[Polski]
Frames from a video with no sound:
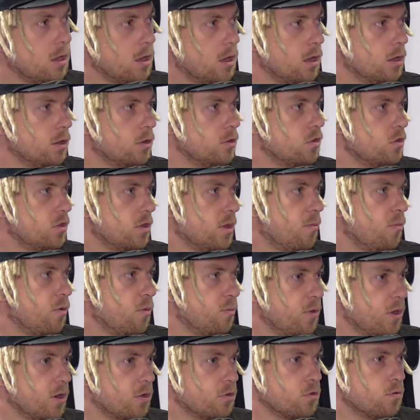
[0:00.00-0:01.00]
gdzieś tam po
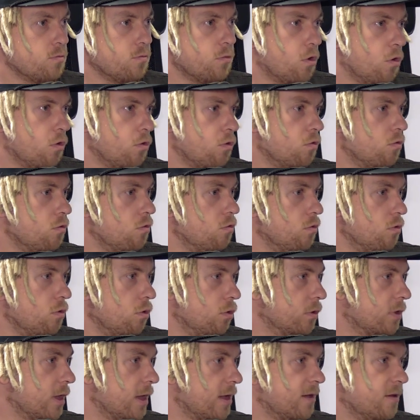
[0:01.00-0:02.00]
pierwszym roku
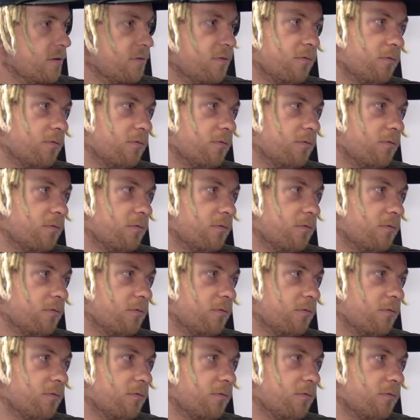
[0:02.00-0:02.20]
tak